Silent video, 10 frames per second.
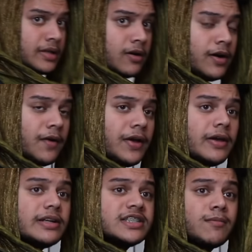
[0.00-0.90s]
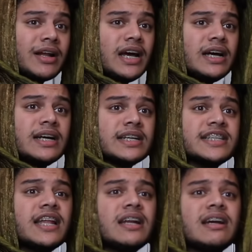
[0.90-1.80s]
ओए ओए शबाना
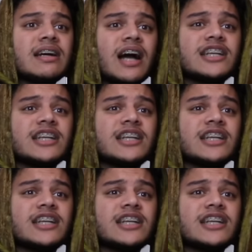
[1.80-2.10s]
किधर कहा